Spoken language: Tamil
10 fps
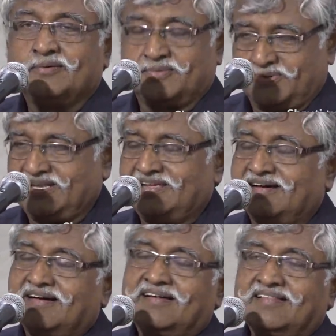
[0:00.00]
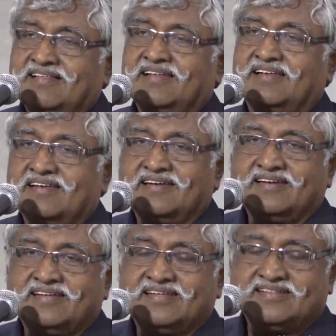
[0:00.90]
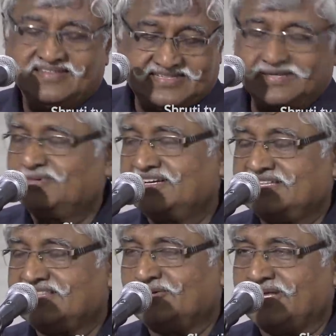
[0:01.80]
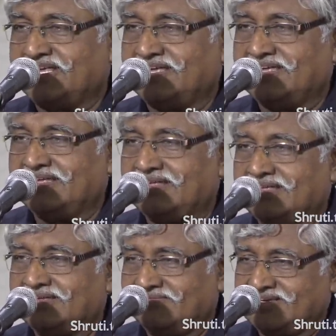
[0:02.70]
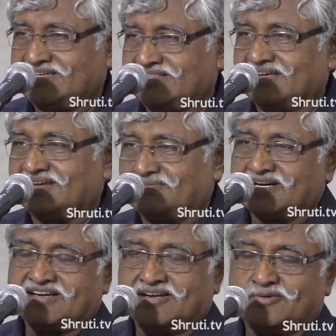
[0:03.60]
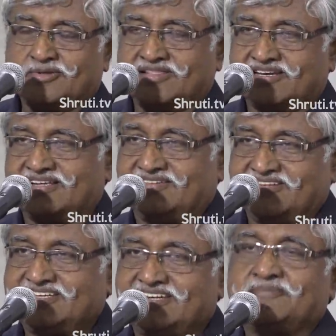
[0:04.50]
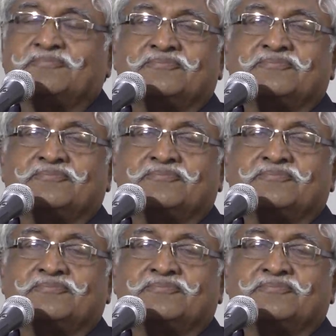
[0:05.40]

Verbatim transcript: ஒரு பெரிய ஆறுதல் தமிழகத்தினுடைய வெற்றி தான் மக்கள் கொடுத்திருக்கிற வெற்றி